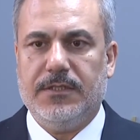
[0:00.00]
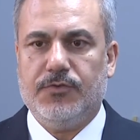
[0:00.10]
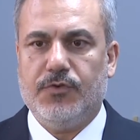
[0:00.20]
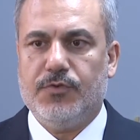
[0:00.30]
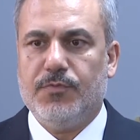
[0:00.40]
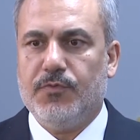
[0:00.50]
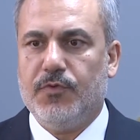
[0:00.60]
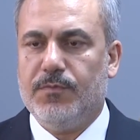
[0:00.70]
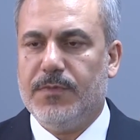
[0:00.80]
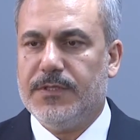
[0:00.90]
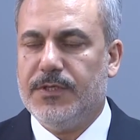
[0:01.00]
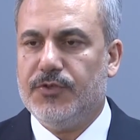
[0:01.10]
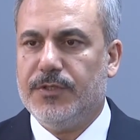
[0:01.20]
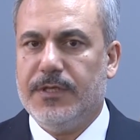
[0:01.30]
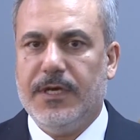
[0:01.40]
çözümün bulunması
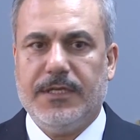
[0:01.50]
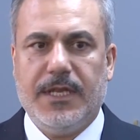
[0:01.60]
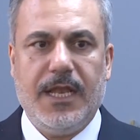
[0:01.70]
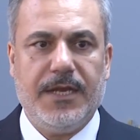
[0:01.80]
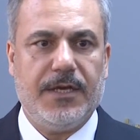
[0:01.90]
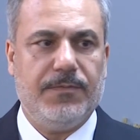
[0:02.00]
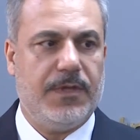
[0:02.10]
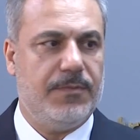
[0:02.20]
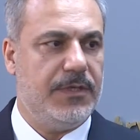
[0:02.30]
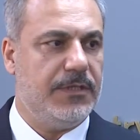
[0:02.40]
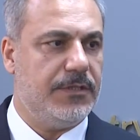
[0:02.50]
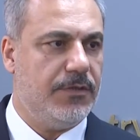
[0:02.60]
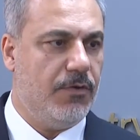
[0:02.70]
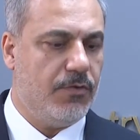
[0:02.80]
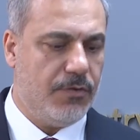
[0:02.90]
için neler yapılabilir?
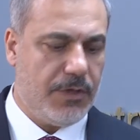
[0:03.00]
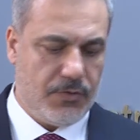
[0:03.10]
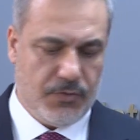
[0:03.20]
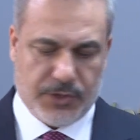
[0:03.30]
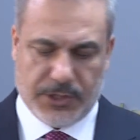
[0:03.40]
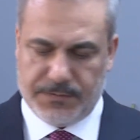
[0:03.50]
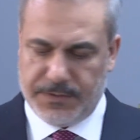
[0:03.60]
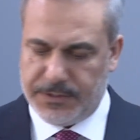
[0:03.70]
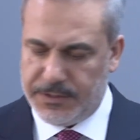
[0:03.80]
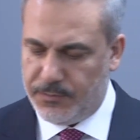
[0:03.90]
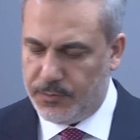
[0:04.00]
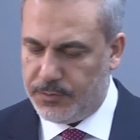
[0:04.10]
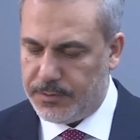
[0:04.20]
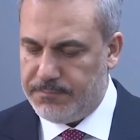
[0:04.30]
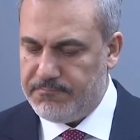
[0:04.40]
O konuda görüş alışverişinde
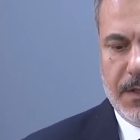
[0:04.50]
bulunduk.